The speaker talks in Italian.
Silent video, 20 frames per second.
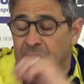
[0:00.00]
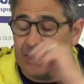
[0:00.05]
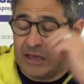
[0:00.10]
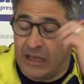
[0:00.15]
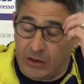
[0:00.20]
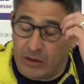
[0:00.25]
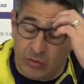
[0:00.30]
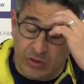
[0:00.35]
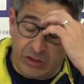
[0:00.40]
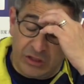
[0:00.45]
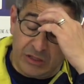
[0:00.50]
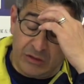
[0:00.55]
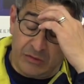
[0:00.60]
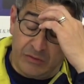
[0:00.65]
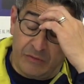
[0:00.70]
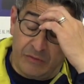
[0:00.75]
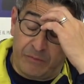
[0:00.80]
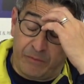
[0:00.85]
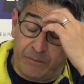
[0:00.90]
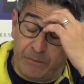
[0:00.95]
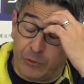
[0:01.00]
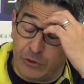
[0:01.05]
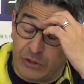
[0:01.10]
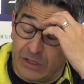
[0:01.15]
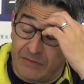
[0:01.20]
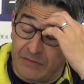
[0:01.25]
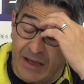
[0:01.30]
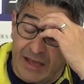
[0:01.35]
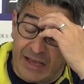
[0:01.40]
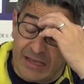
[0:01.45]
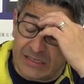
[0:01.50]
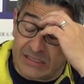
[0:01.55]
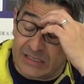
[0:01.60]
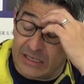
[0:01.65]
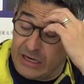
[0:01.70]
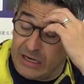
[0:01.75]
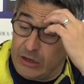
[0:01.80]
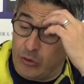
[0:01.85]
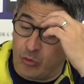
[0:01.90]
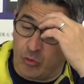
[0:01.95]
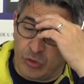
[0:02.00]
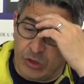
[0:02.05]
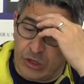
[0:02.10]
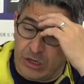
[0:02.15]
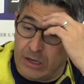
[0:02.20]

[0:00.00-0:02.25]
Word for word: e quindi poteva essere un